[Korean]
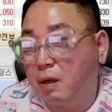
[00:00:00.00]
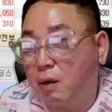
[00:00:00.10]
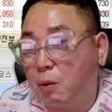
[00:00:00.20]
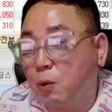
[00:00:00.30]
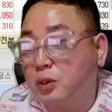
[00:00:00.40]

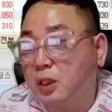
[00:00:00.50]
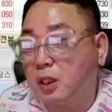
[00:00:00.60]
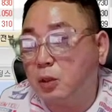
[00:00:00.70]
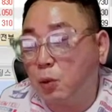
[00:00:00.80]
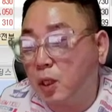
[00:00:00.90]
공식이
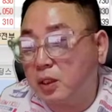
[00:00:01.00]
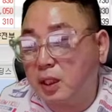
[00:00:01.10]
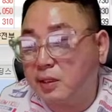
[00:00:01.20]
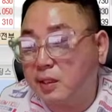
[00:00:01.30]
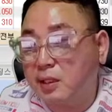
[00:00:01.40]
똑같다,
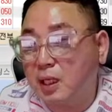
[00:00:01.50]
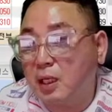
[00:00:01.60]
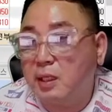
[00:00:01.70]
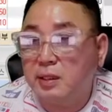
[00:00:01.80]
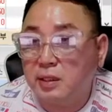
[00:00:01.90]
틀리다?
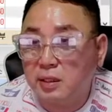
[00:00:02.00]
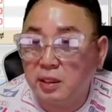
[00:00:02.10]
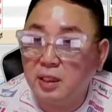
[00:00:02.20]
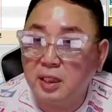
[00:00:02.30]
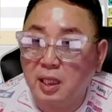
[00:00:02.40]

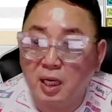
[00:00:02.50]
틀리다.